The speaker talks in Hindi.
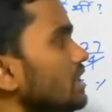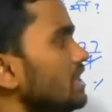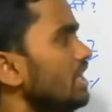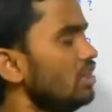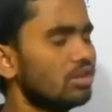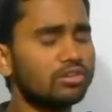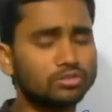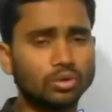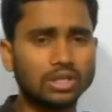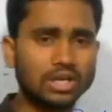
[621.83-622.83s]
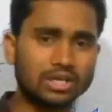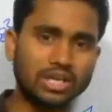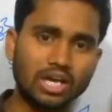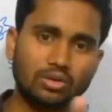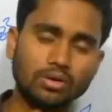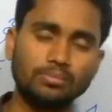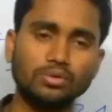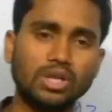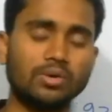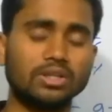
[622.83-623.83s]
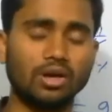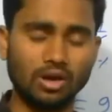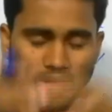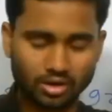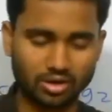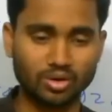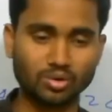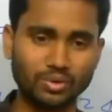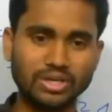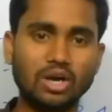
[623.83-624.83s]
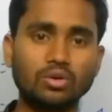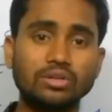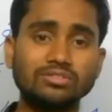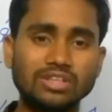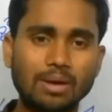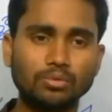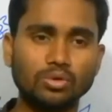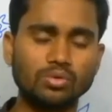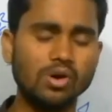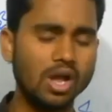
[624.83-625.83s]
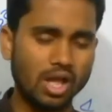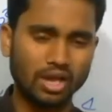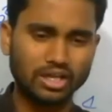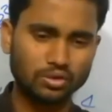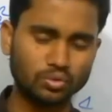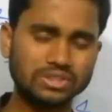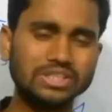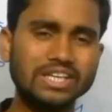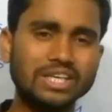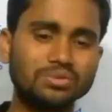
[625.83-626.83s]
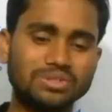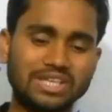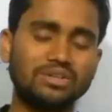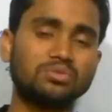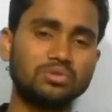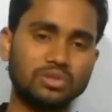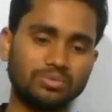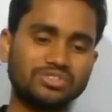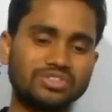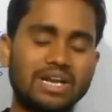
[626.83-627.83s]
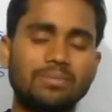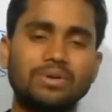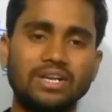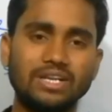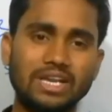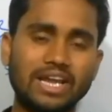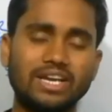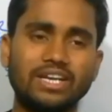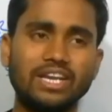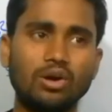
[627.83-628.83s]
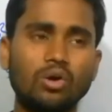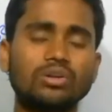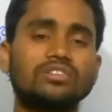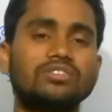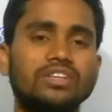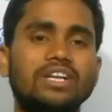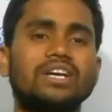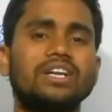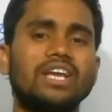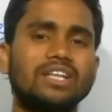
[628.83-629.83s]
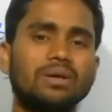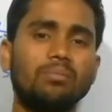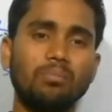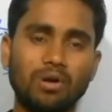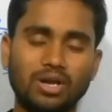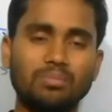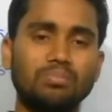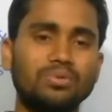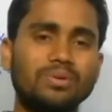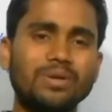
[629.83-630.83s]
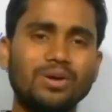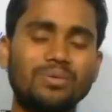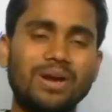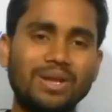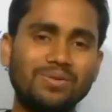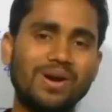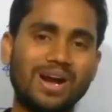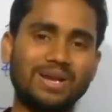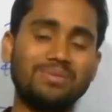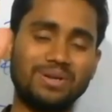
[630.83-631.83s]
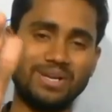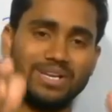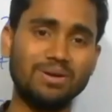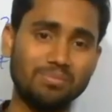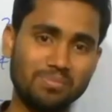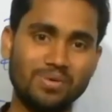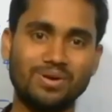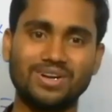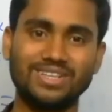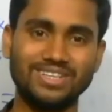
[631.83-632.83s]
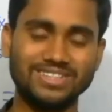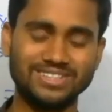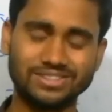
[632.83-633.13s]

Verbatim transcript: तीन दस दो हज़ार अट्ठारह का पूछा हुआ था और कोई डाउट है आप लोग को अगर कुछ नहीं है तो चैनल को सब्सक्राइब करिए लाइक करिए और शेयर करिए एकदम भरपूर में और भाई को आगे बढ़ने का मौका दीजिए